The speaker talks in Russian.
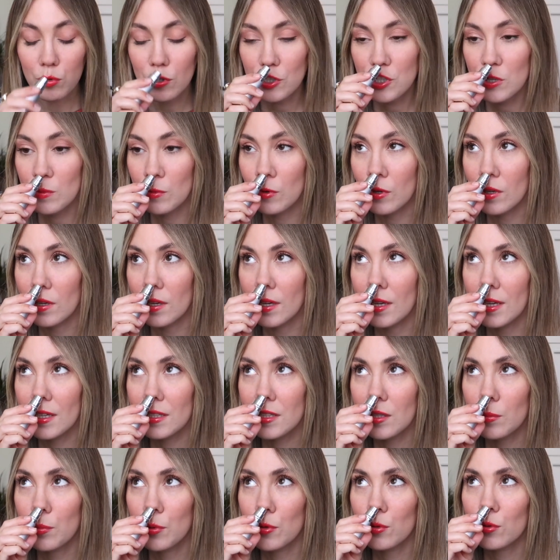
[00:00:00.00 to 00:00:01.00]
Боже мой,
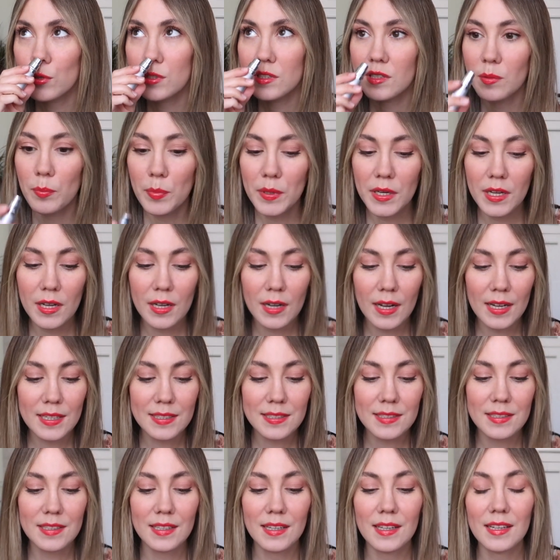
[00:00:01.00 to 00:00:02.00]
это просто
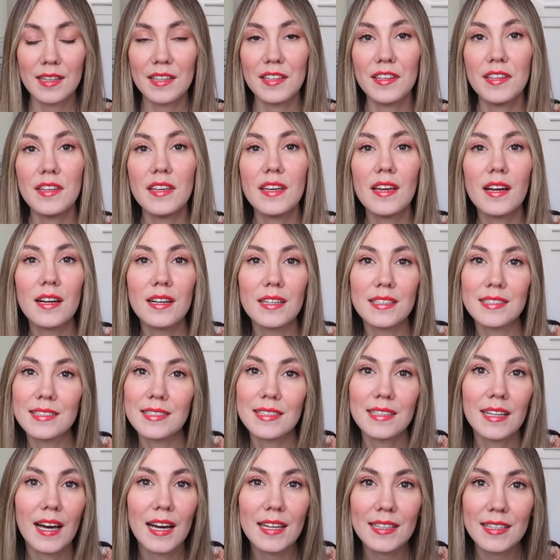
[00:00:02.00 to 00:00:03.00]
прекрасное, нега
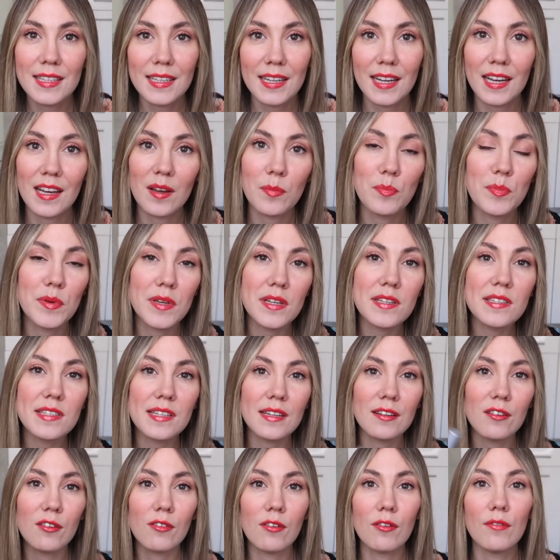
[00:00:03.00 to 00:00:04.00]
сладкое
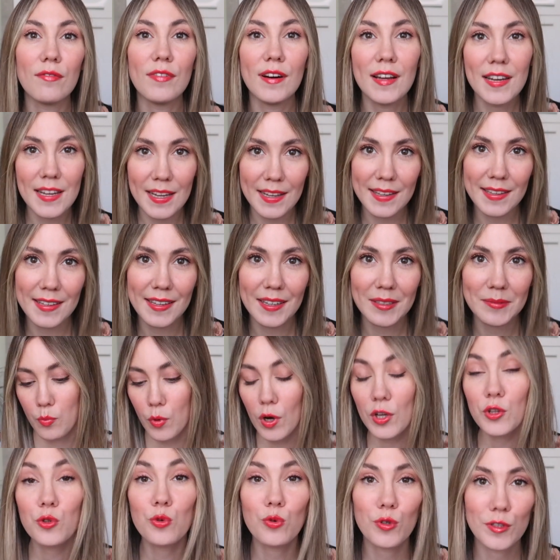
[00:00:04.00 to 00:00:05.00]
персиковое варенье.
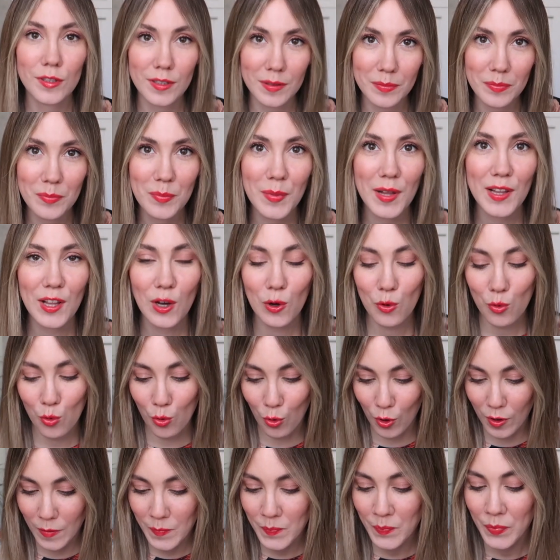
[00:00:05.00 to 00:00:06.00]
По нотам
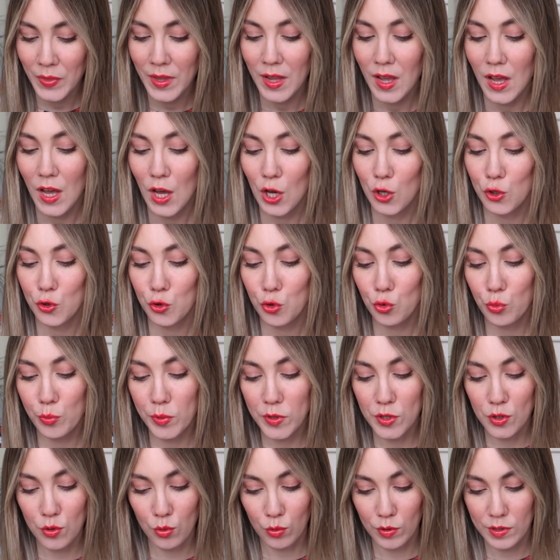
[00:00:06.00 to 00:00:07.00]
молоко,
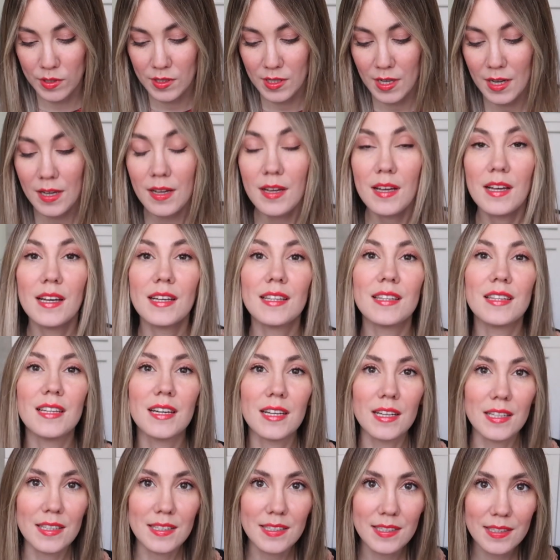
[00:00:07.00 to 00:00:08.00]
тубероза,
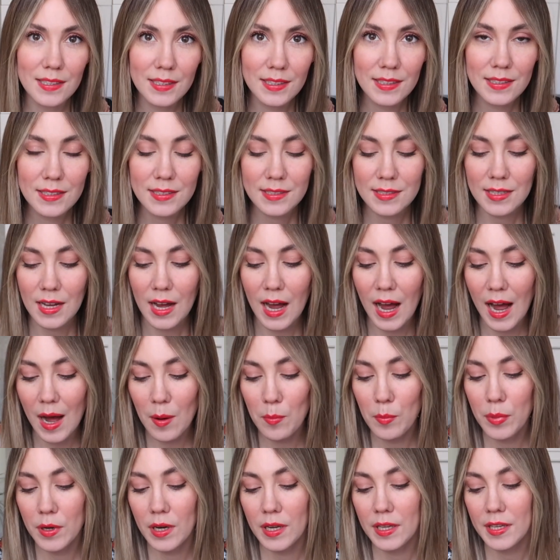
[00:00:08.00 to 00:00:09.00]
нарцисс,
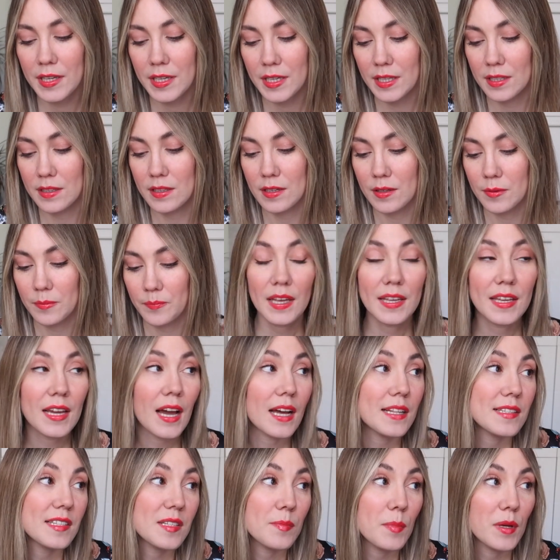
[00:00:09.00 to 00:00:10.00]
амбра и кедр.
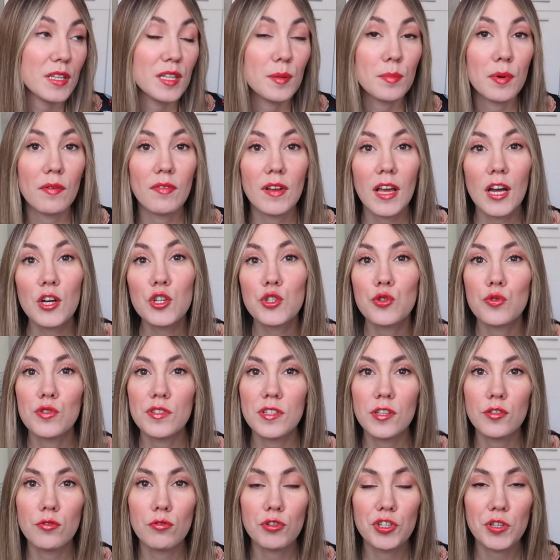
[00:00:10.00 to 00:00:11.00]
Я от себя добавляю, что
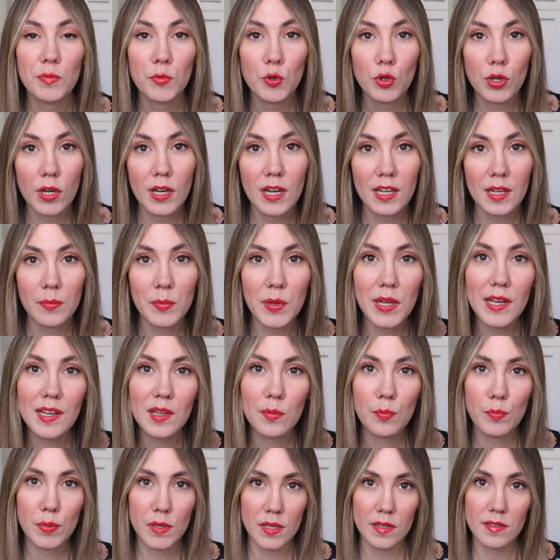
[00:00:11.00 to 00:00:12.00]
здесь очень много
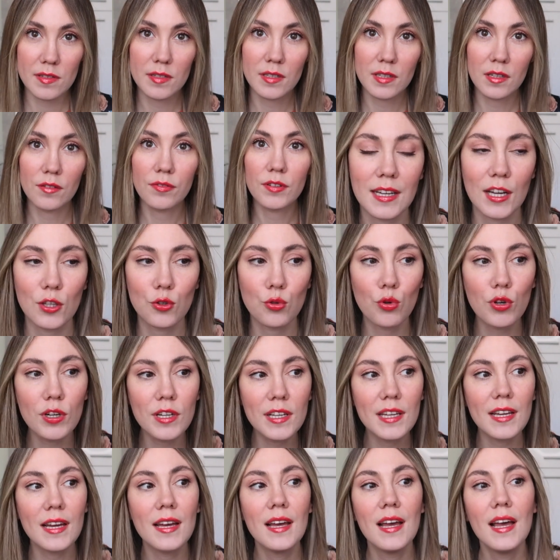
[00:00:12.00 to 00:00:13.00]
карамели и персиков,
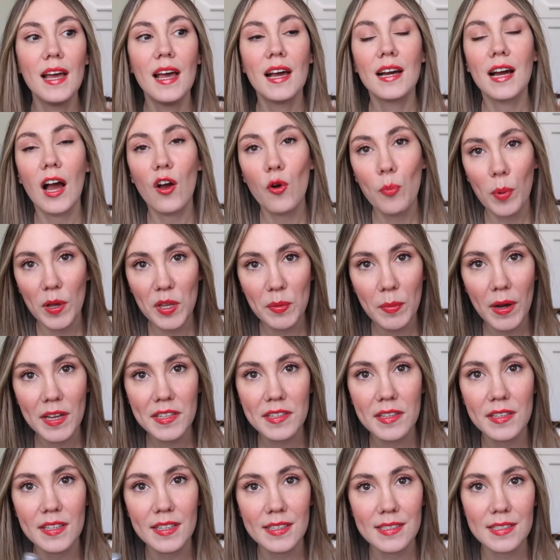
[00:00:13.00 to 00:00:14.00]
которые, как вы
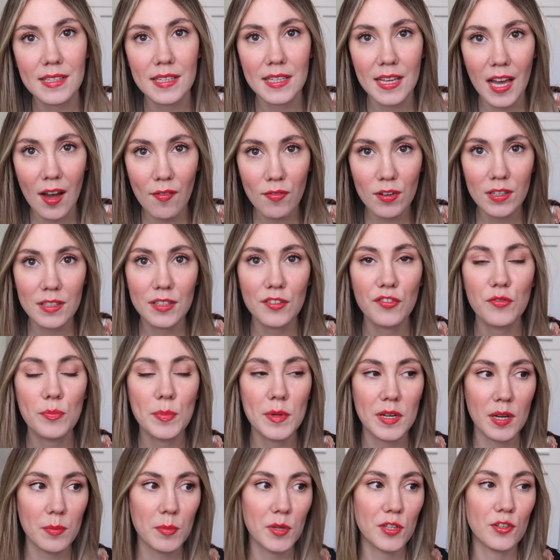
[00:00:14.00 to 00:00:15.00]
понимаете, не заявлены в
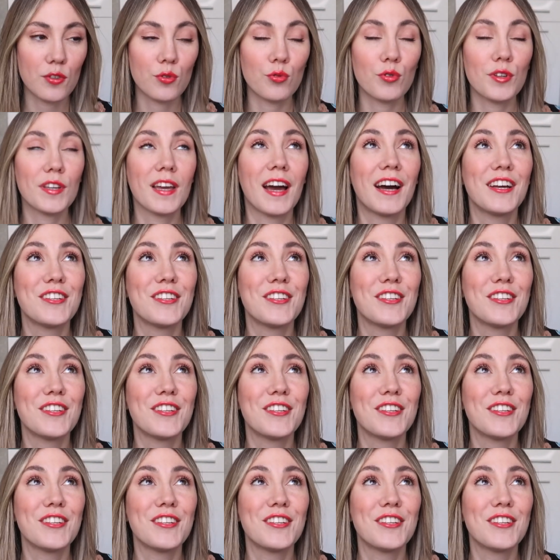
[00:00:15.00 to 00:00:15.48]
пирамиде, но я